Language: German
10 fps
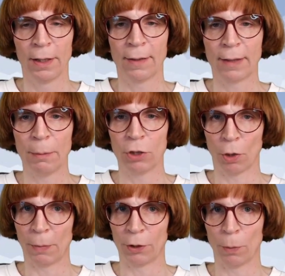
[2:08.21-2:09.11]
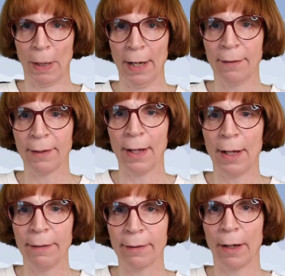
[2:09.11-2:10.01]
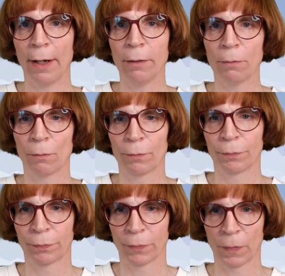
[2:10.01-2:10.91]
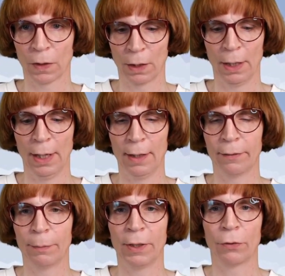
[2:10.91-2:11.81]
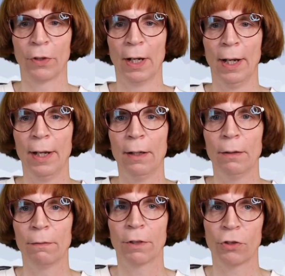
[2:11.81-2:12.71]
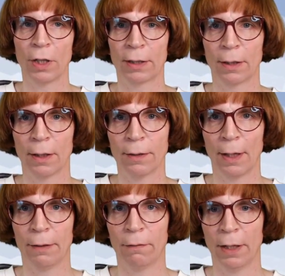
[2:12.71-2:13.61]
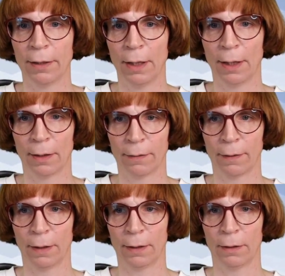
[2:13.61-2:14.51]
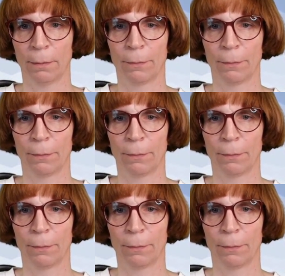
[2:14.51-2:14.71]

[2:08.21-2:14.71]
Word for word: Jetzt gebe ich nochmal normales ls ein. ls-al, versteckte Dateien werden angezeigt.